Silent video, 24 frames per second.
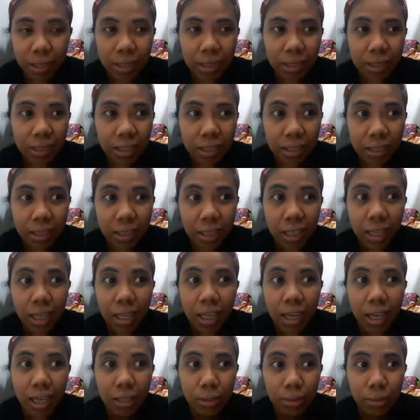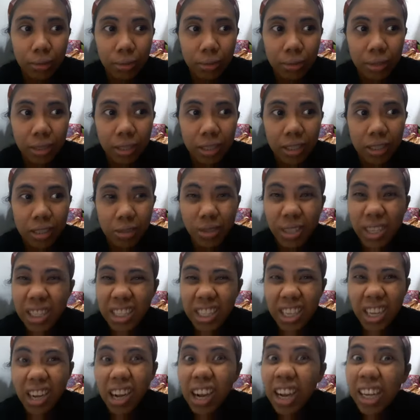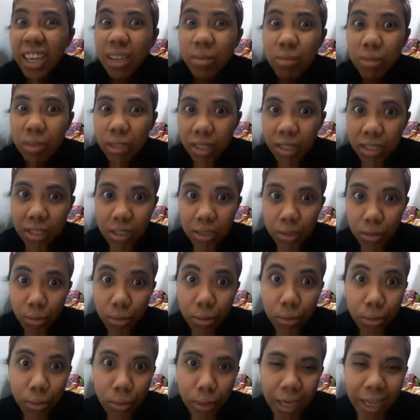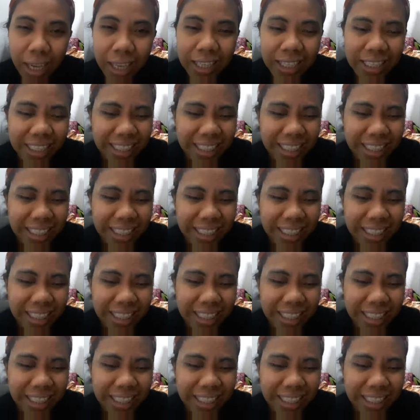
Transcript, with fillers: mo, ano, wala silang alam guys, sa totoo lang.